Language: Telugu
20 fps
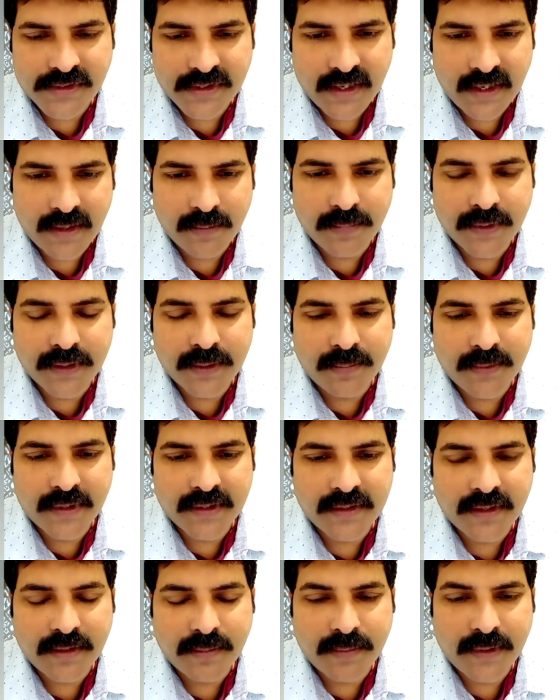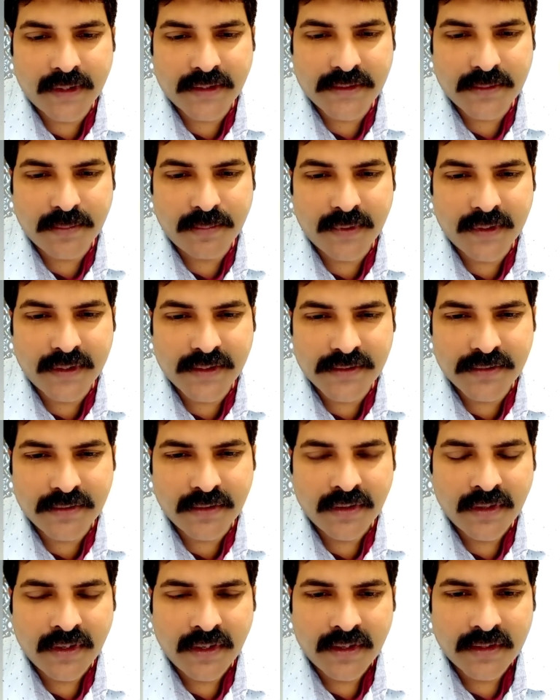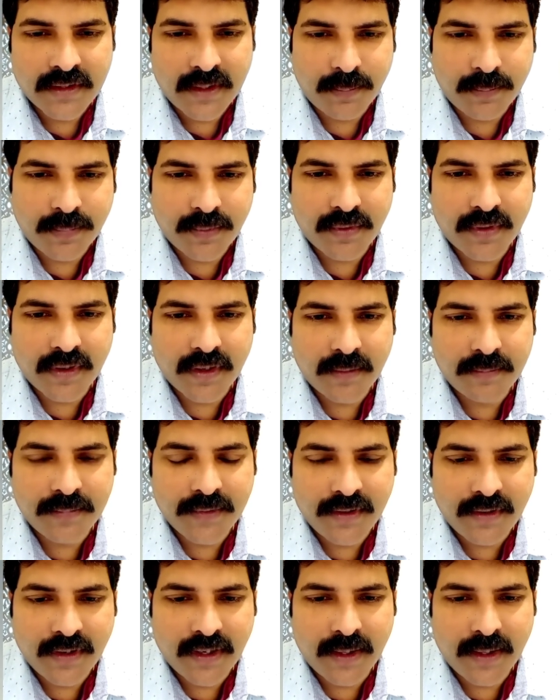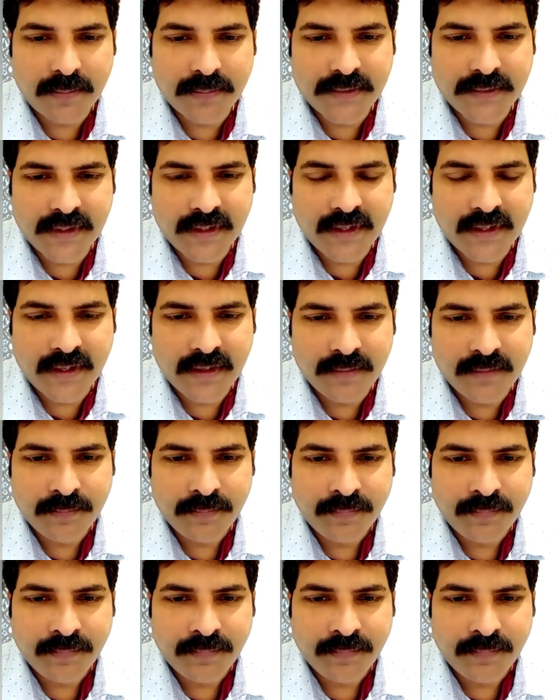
చాలా ఇబ్బంది పడుతున్నారు ఫ్రెండ్స్ ప్లీజ్ తప్పకుండా మీరు హెల్ప్ చేయండి